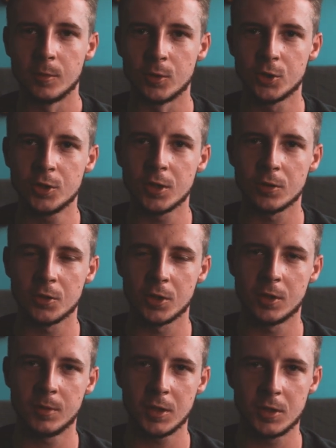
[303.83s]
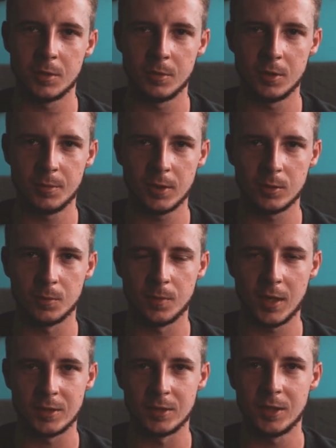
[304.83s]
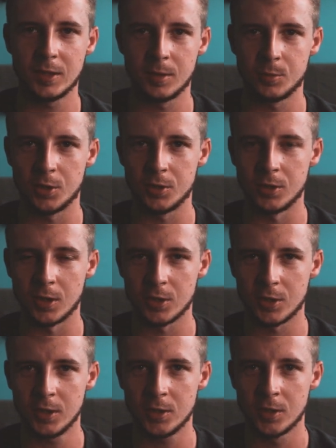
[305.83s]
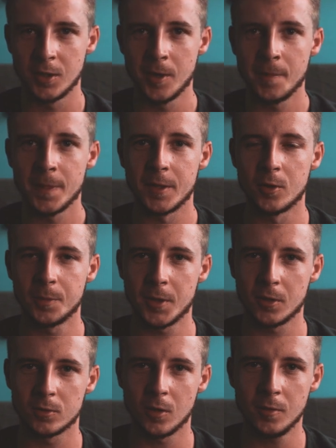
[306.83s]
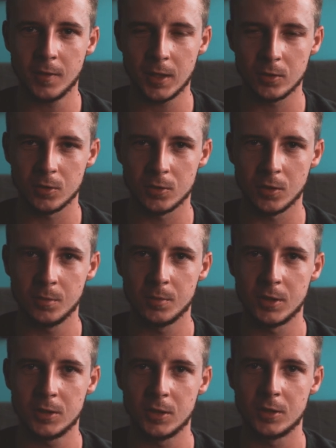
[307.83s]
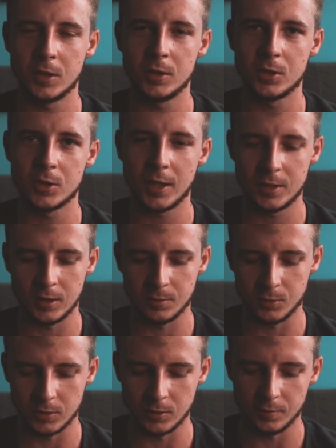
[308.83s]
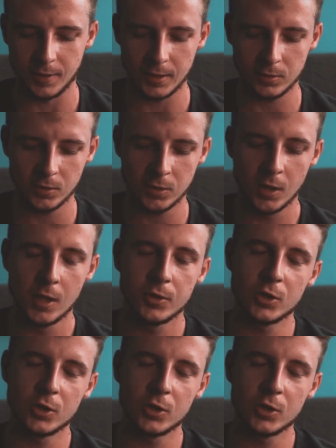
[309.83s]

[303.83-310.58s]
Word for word: Nożycie to 17 mm razy 1,6 i dopiero tą wartością będziecie dzielić 600 przez tą wartość,